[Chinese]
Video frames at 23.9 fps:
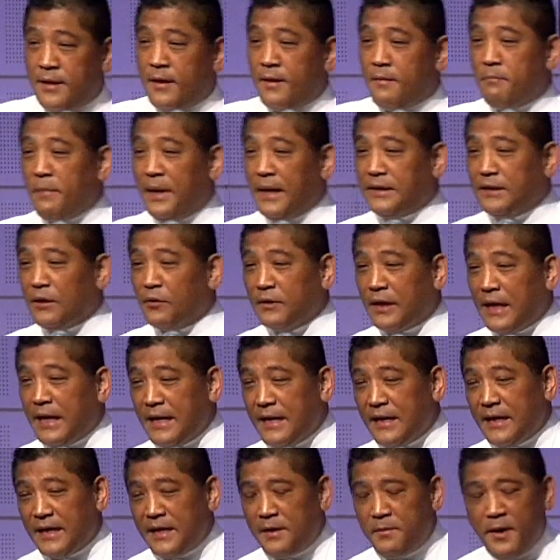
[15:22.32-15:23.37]
每次我在
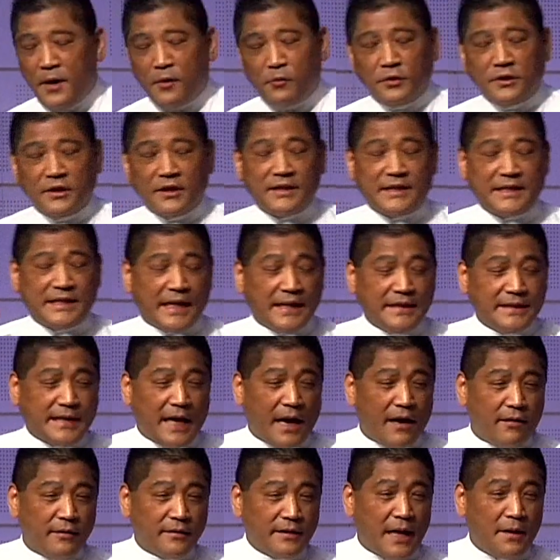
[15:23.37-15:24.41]
那里面我就嫌
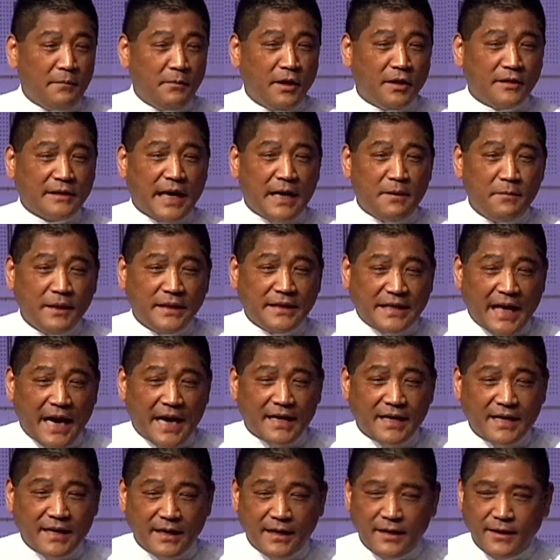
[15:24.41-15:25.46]
吵，他们又在那边
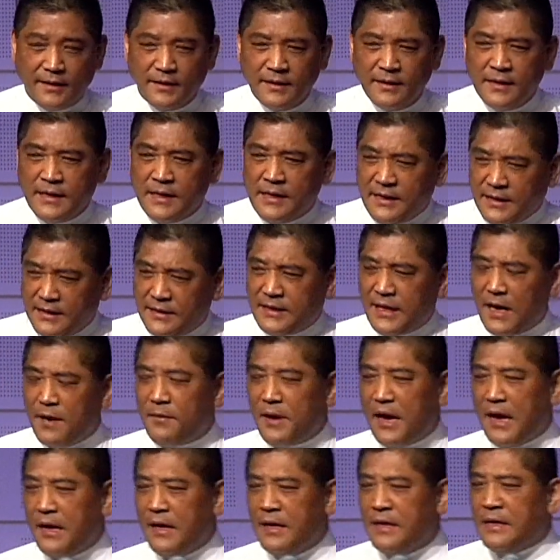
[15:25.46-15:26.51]
唱歌，你知道
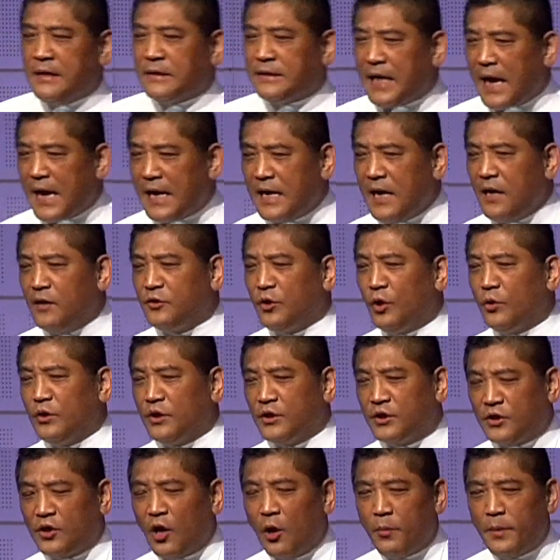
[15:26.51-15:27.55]
吗？唱歌有时候我就
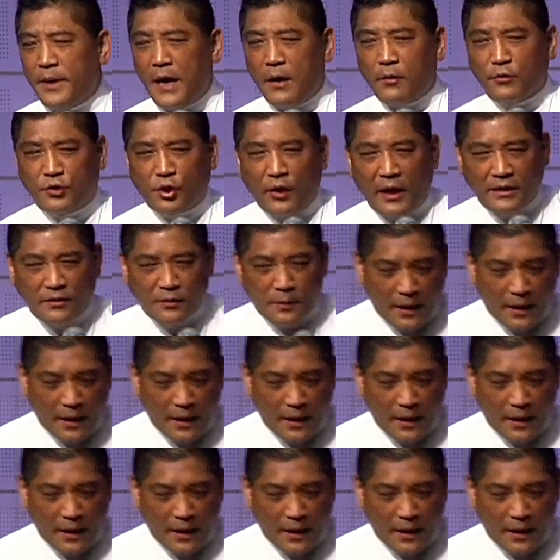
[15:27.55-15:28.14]
受不了，出来就